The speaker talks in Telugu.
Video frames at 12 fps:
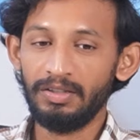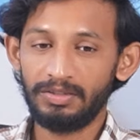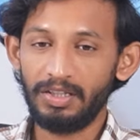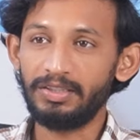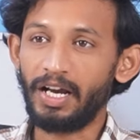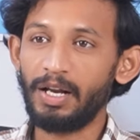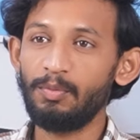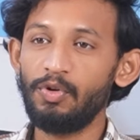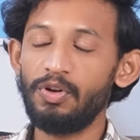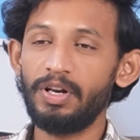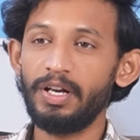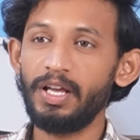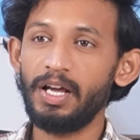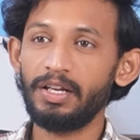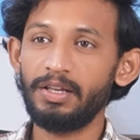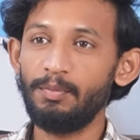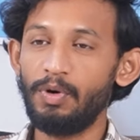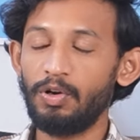సార్ జగన్మోహన్ రెడ్డి
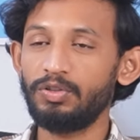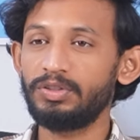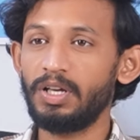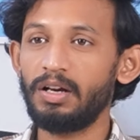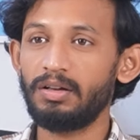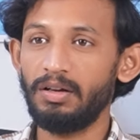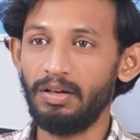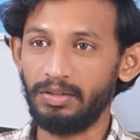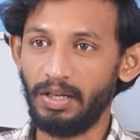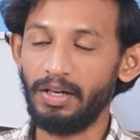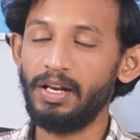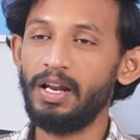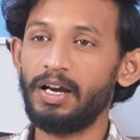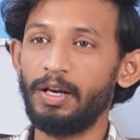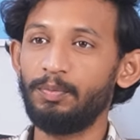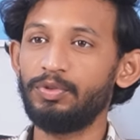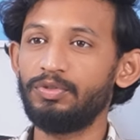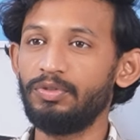గారికి మరో షాక్ uh, తగిలేలా
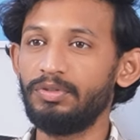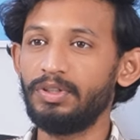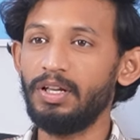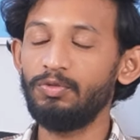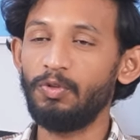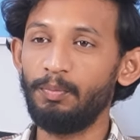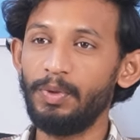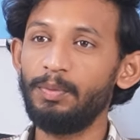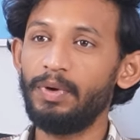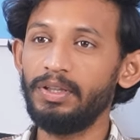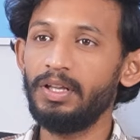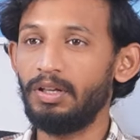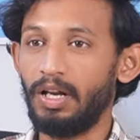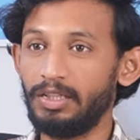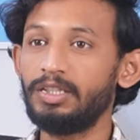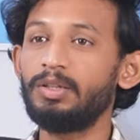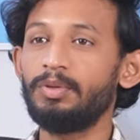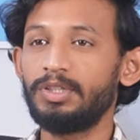కనిపిస్తుంది సార్ తొమ్మిది మంది
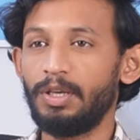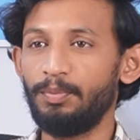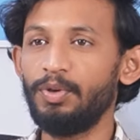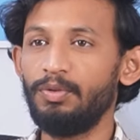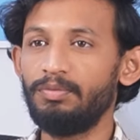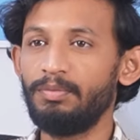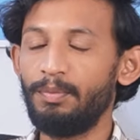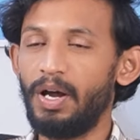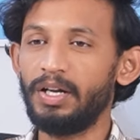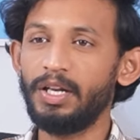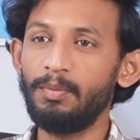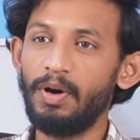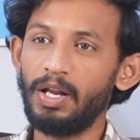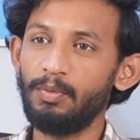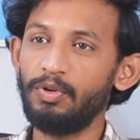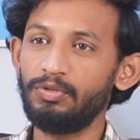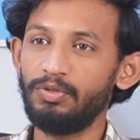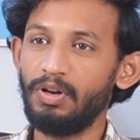రాజ్యసభ సభ్యులు పార్టీ
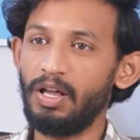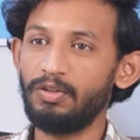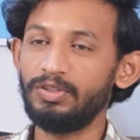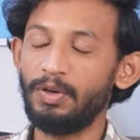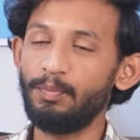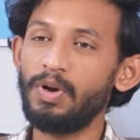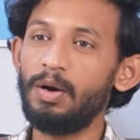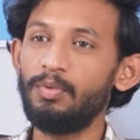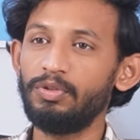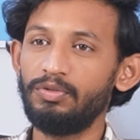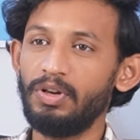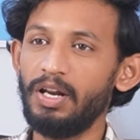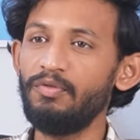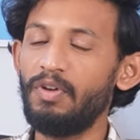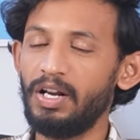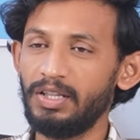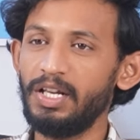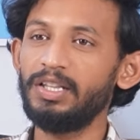మారబోతున్నారు జంప్ కాబోతున్నారు
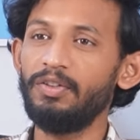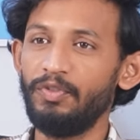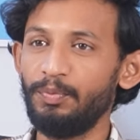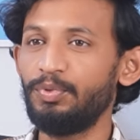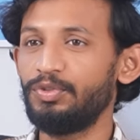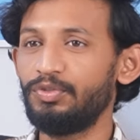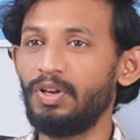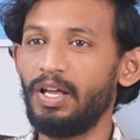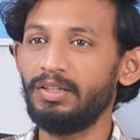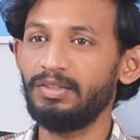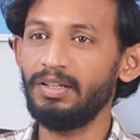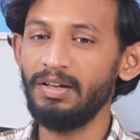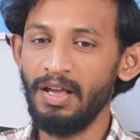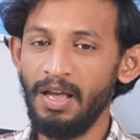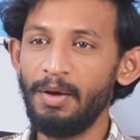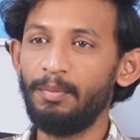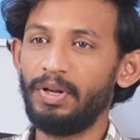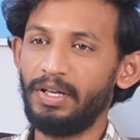వార్తలు అయితే వినిపిస్తున్నాయి సార్
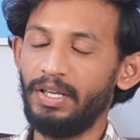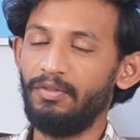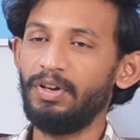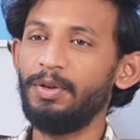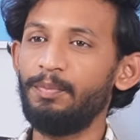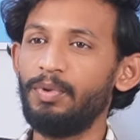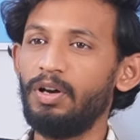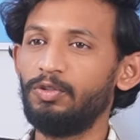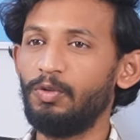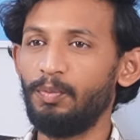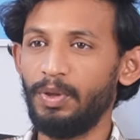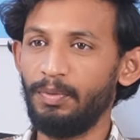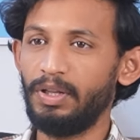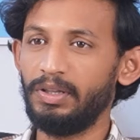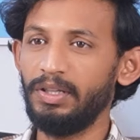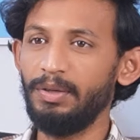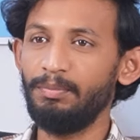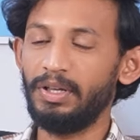మరి ఎవరి uh, తొమ్మిది
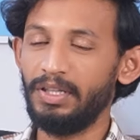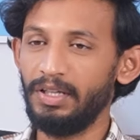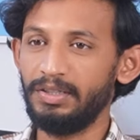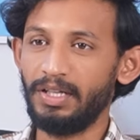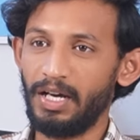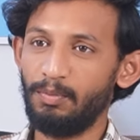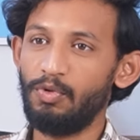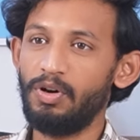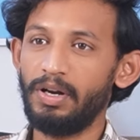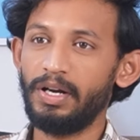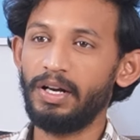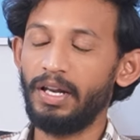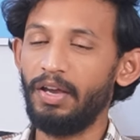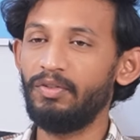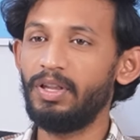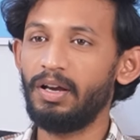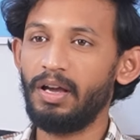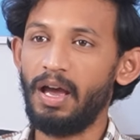మంది మరి దీన్ని జగన్మోహన్ రెడ్డి ఏ
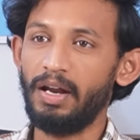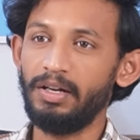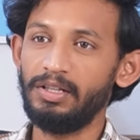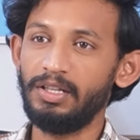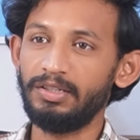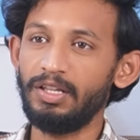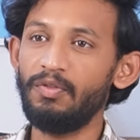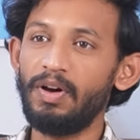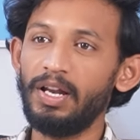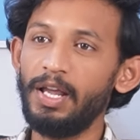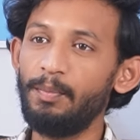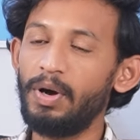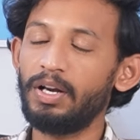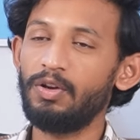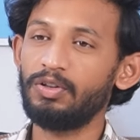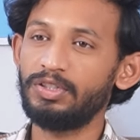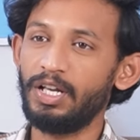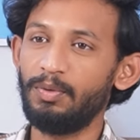విధంగా హ్యాండిల్ చేస్తారు వాళ్ళు ఏ
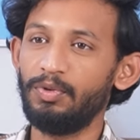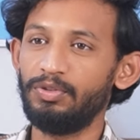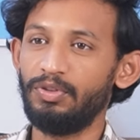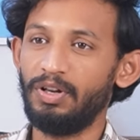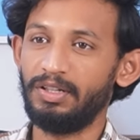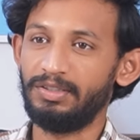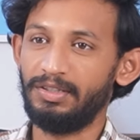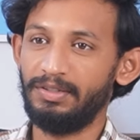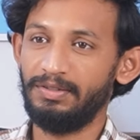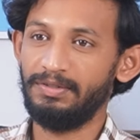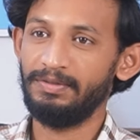పార్టీలోకి చేరబోతున్నారు సార్